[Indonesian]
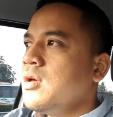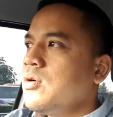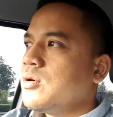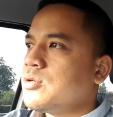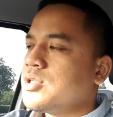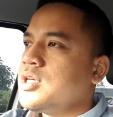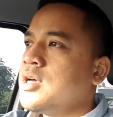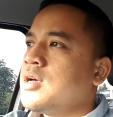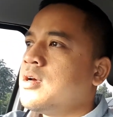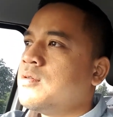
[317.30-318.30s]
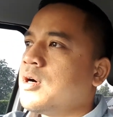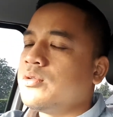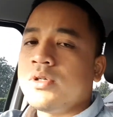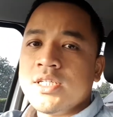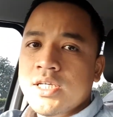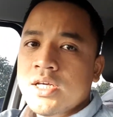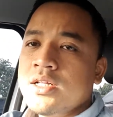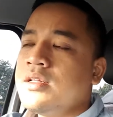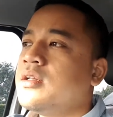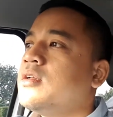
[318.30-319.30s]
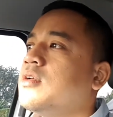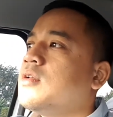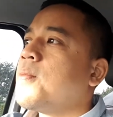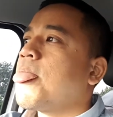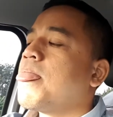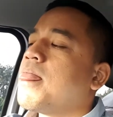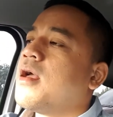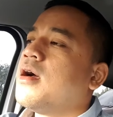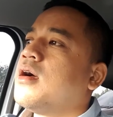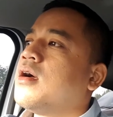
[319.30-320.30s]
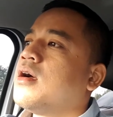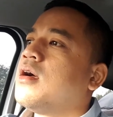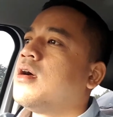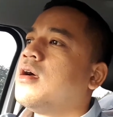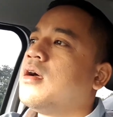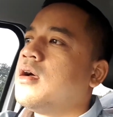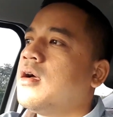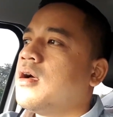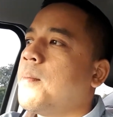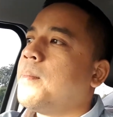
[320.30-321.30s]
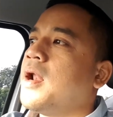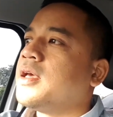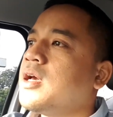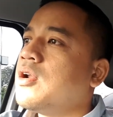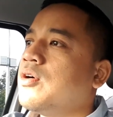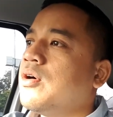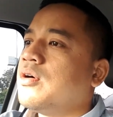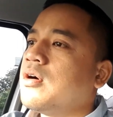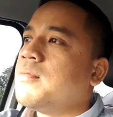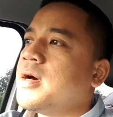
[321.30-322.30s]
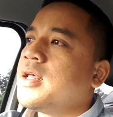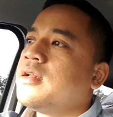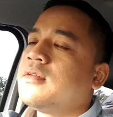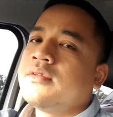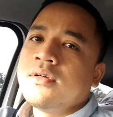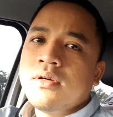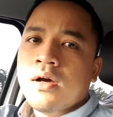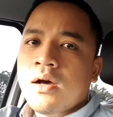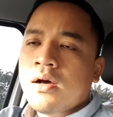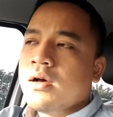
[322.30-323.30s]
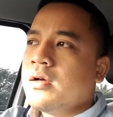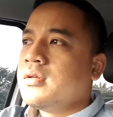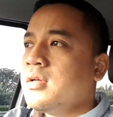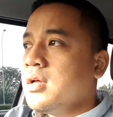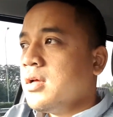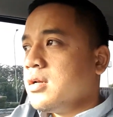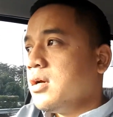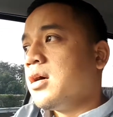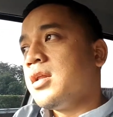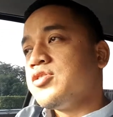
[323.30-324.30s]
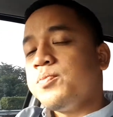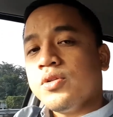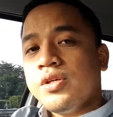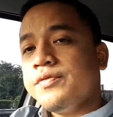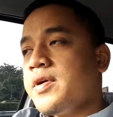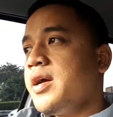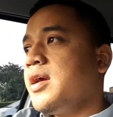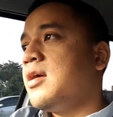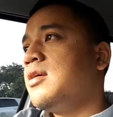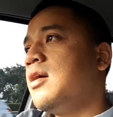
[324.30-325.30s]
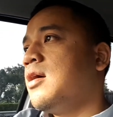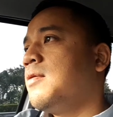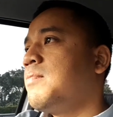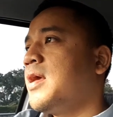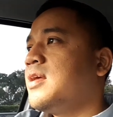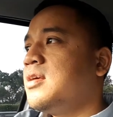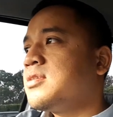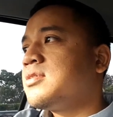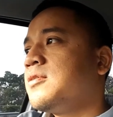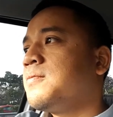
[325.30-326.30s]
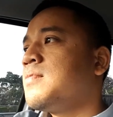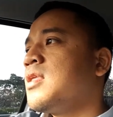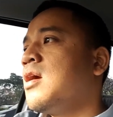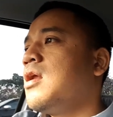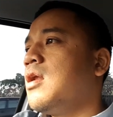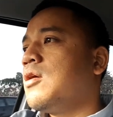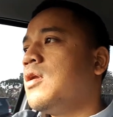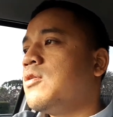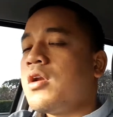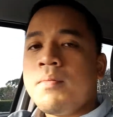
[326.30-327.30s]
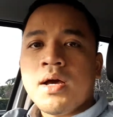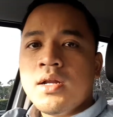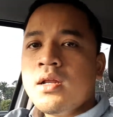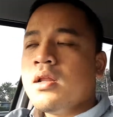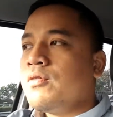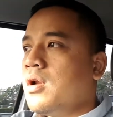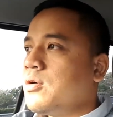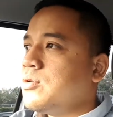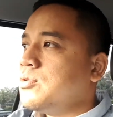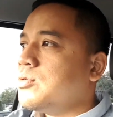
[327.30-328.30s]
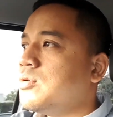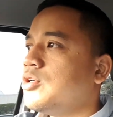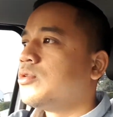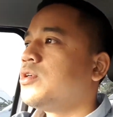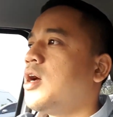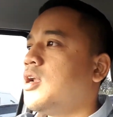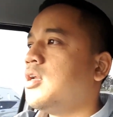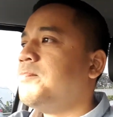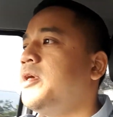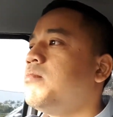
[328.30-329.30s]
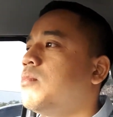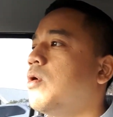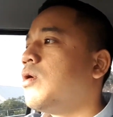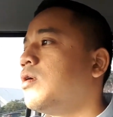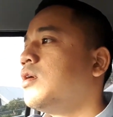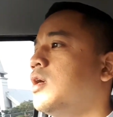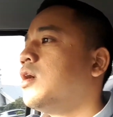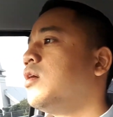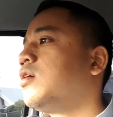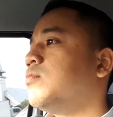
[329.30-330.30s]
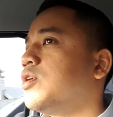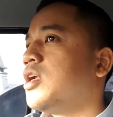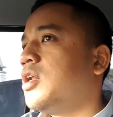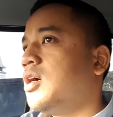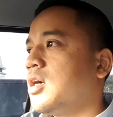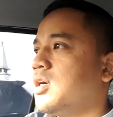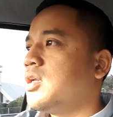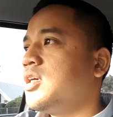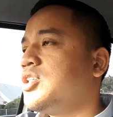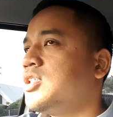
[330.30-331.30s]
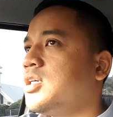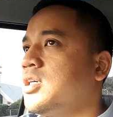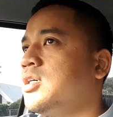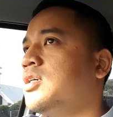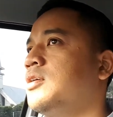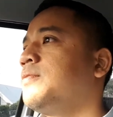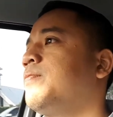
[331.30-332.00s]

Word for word: khususnya waktu kecil uh, apalagi kalau kemarin uh, dengerin Spotify ada playlist lagu-lagu Ramadan, lagu-lagu dulu itu ya ada Bimbo, kemudian ada Krisye,